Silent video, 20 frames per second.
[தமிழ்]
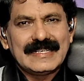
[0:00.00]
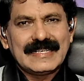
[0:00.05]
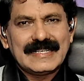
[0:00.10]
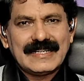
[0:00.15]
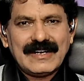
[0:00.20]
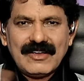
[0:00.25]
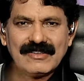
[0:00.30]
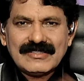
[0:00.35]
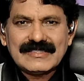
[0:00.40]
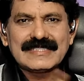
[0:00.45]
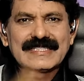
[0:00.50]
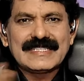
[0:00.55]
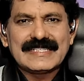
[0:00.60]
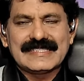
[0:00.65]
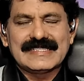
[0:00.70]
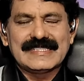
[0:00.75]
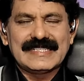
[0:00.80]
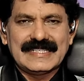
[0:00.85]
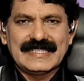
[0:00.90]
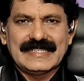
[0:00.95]
கிராஸ்
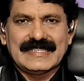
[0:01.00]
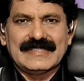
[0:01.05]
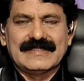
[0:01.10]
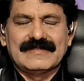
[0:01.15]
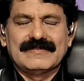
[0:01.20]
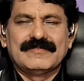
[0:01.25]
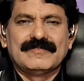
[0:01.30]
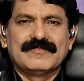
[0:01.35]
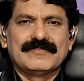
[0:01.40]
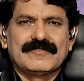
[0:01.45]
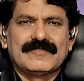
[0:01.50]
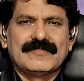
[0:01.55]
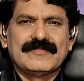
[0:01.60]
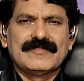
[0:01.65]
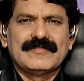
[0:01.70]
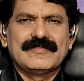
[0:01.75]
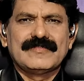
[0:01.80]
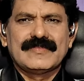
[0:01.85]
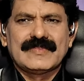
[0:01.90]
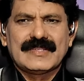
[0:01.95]
ட்ரெஸ்ஸிங்
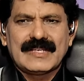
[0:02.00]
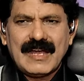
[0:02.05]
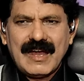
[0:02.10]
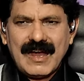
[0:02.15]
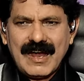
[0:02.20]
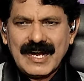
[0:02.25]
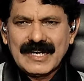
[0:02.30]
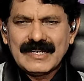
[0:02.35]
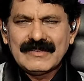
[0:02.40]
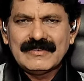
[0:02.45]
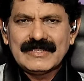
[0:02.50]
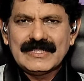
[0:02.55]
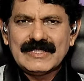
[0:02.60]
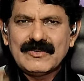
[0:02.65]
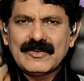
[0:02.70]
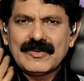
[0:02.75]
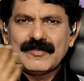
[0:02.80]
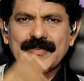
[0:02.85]
ஆண் வந்து ஒரு